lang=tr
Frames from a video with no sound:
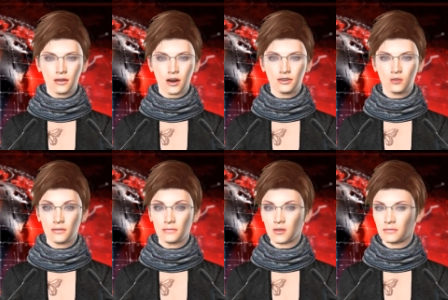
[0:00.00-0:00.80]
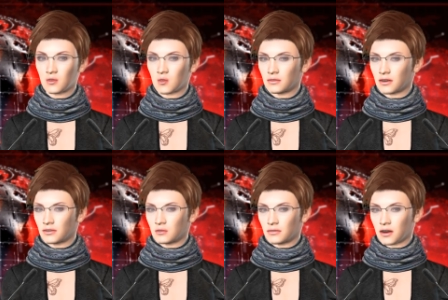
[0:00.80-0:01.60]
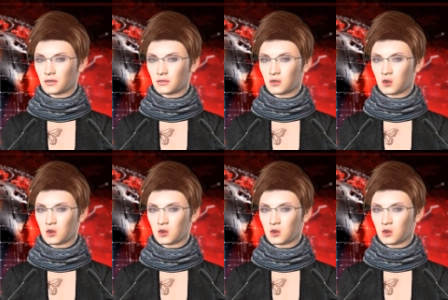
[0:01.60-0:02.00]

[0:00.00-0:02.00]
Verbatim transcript: karşıtı grupları destekleyerek,